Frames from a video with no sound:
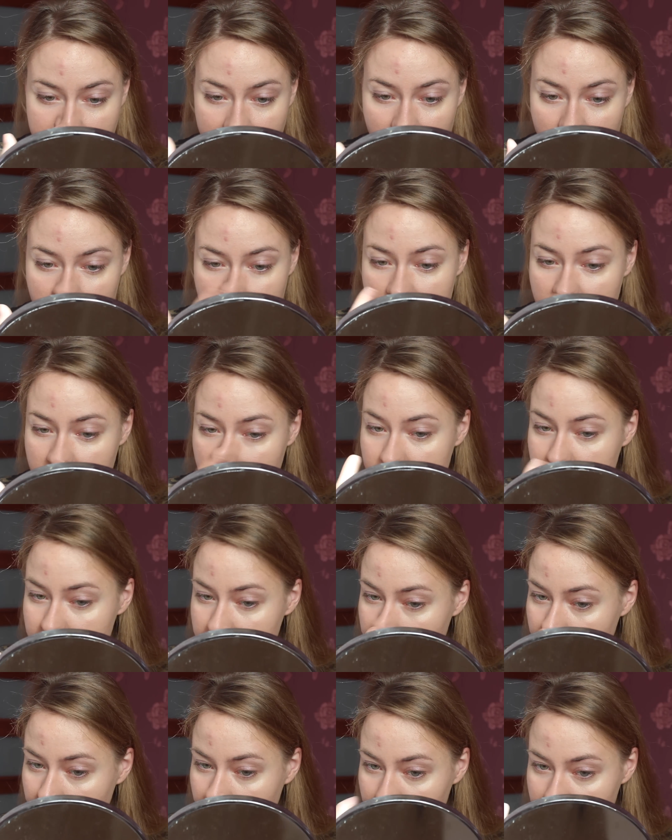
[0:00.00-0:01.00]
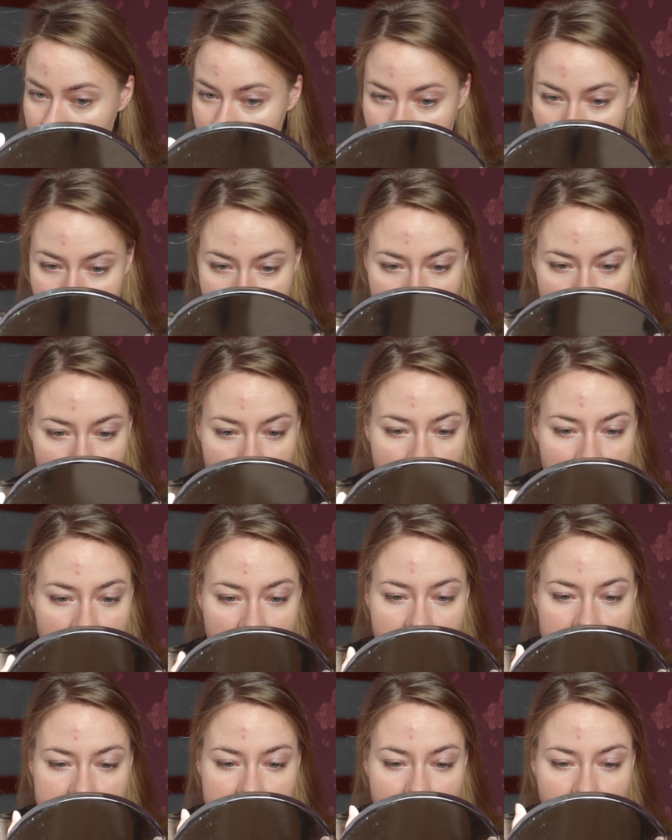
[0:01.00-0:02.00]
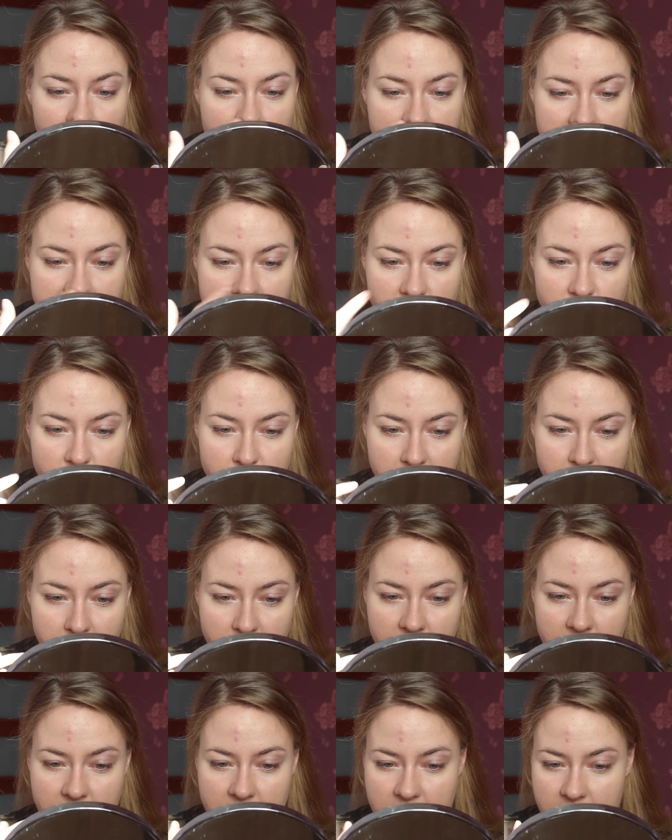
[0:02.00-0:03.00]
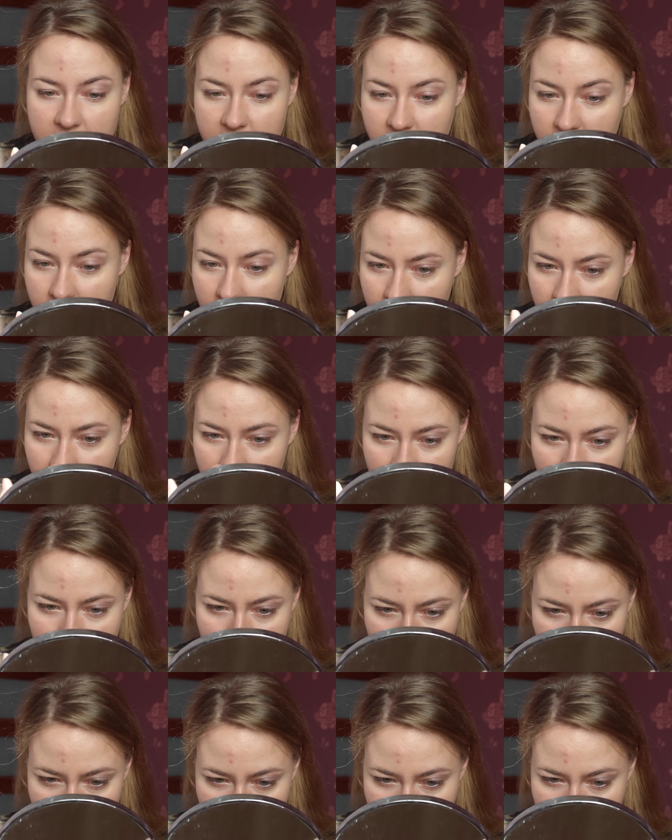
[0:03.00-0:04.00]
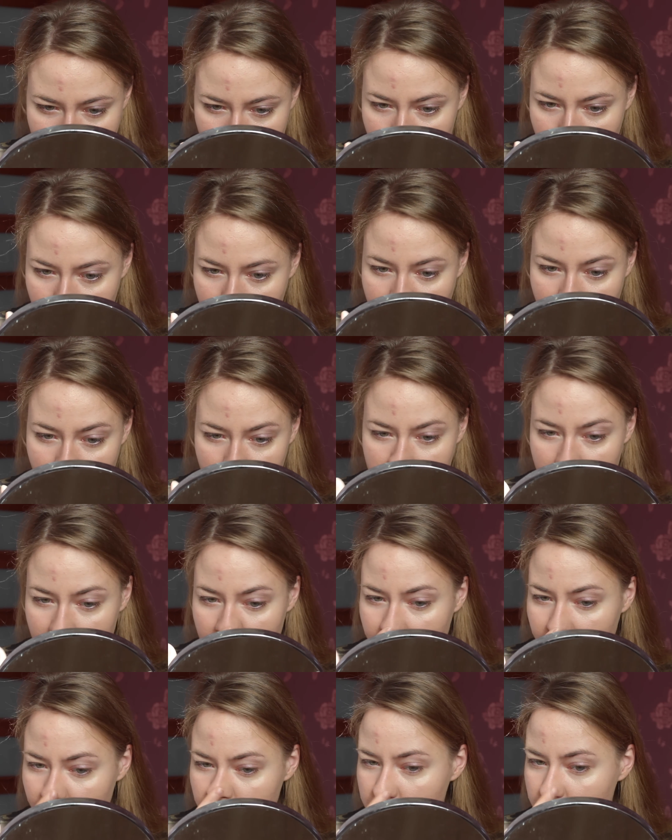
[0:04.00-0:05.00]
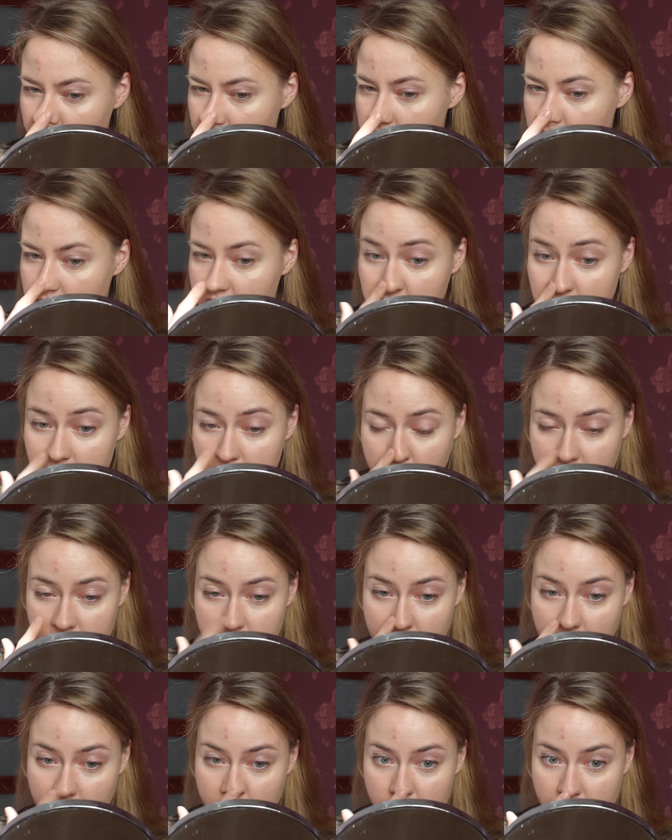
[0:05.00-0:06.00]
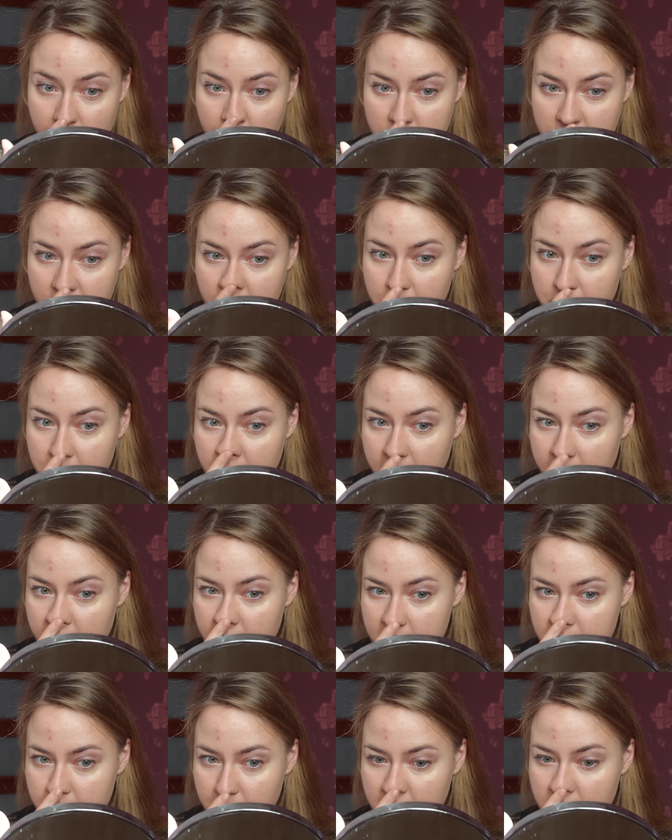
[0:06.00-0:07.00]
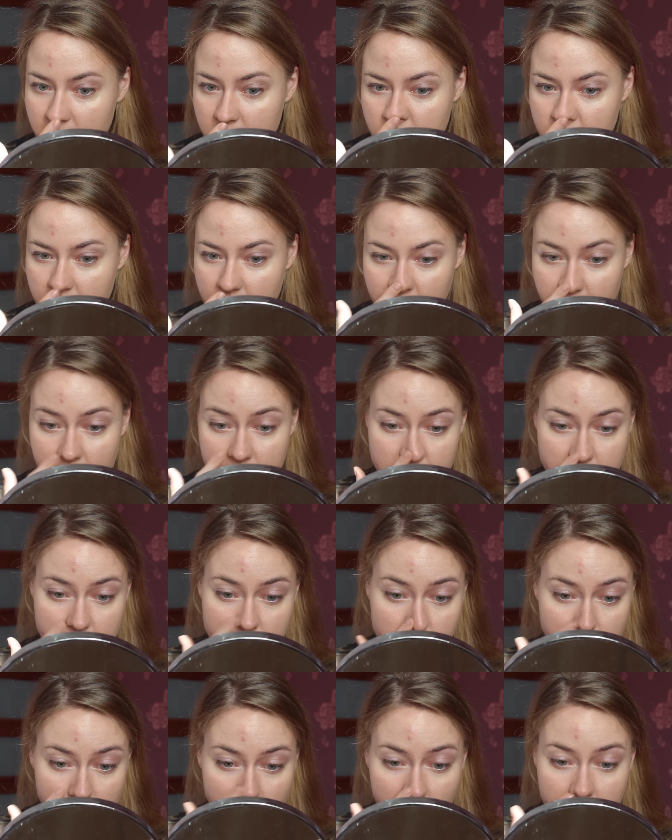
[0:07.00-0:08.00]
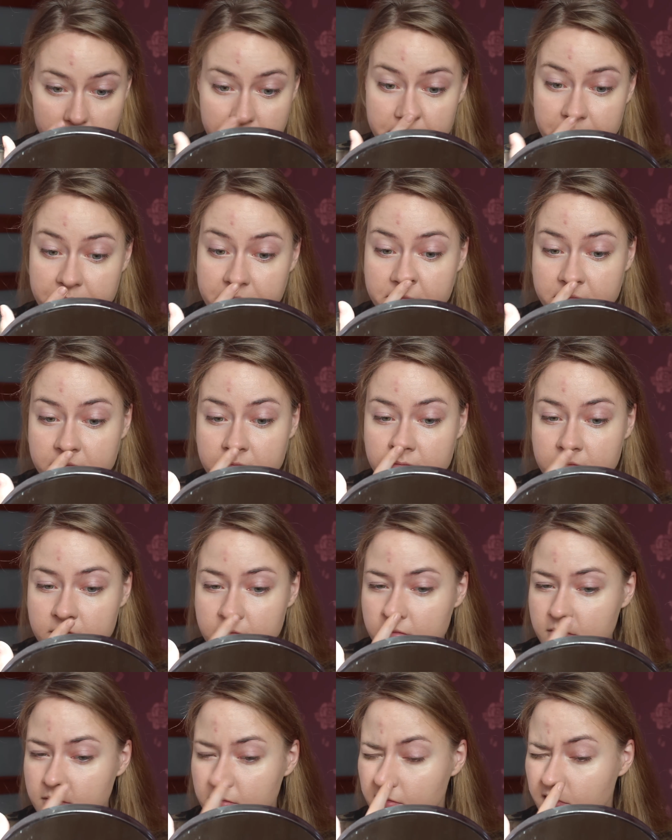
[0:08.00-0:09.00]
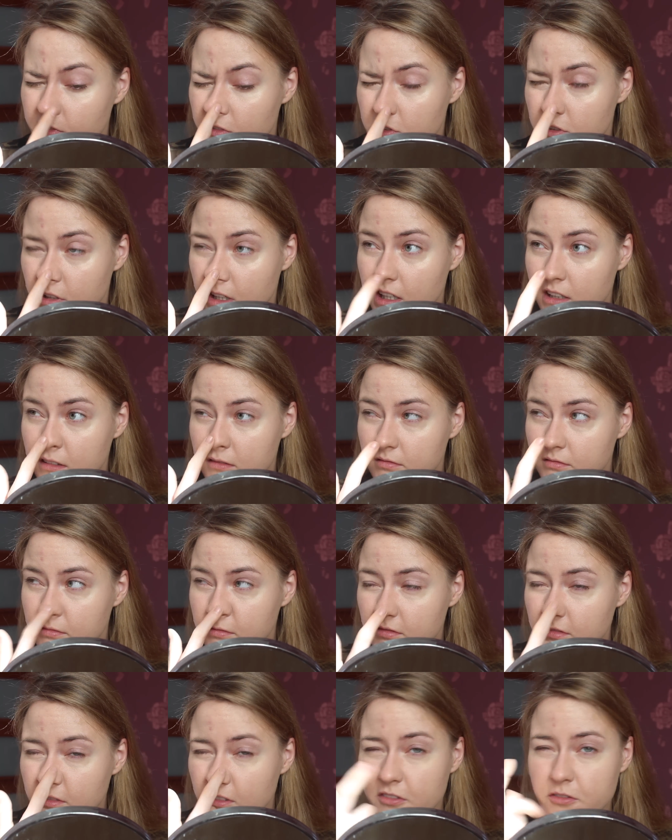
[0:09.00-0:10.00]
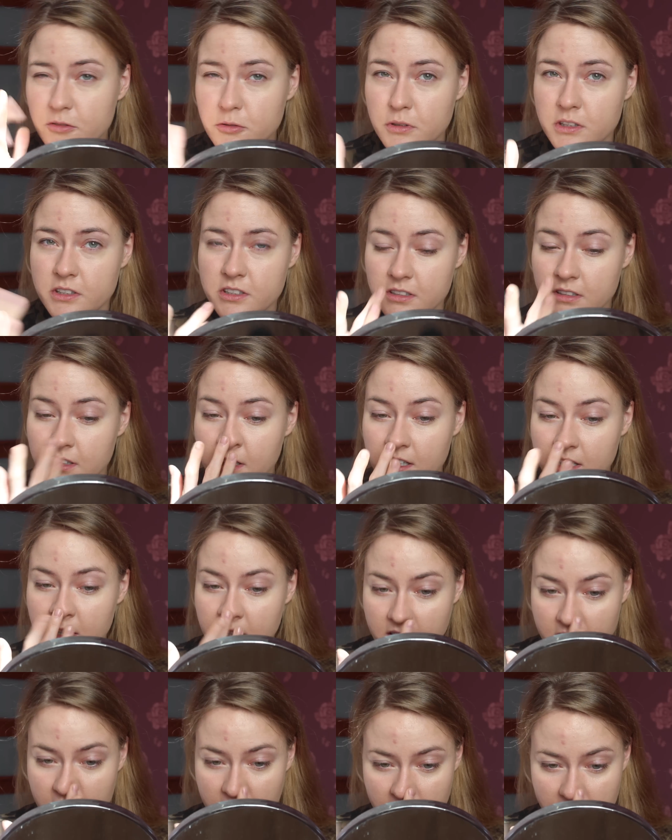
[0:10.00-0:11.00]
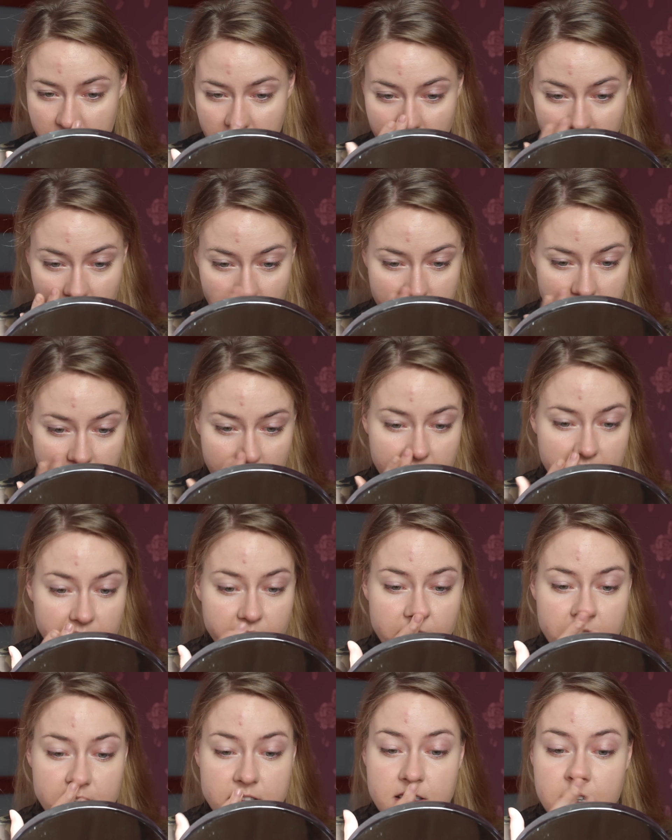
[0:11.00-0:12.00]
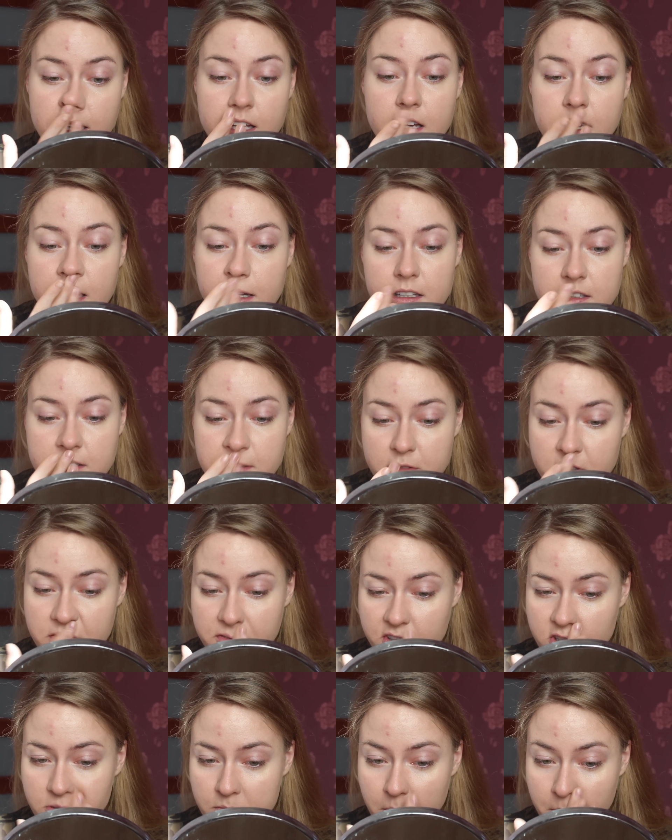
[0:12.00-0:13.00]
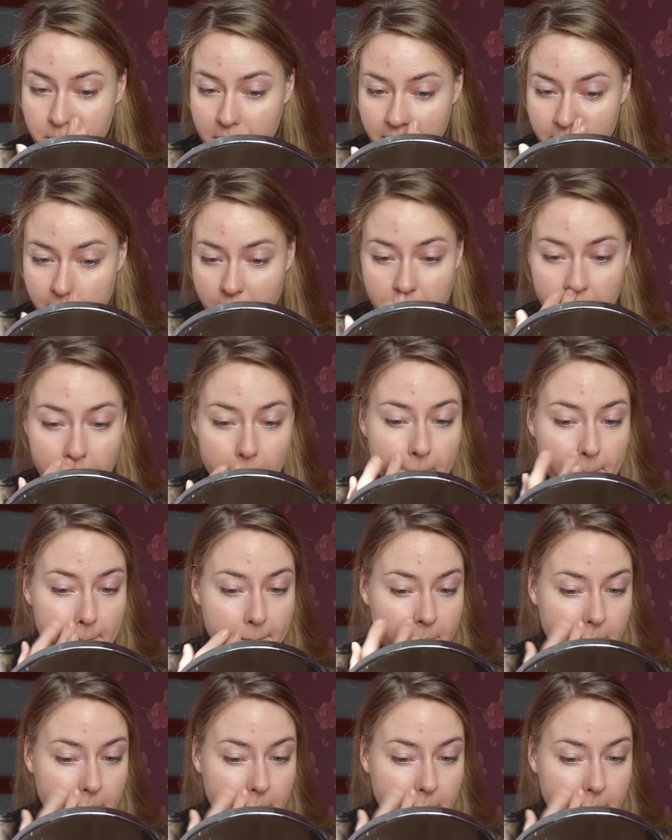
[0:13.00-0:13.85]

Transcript: Na nosie jest tragedia, bo na nosie zaczął mi podkreślać suche skórki, które nie wiem skąd się wzięły, bo wczoraj robiłam sobie peeling enzymatyczny tak dosyć długo. Wczoraj? no, w któryś e, dzień ostatni, więc jestem świeżo po peelingu.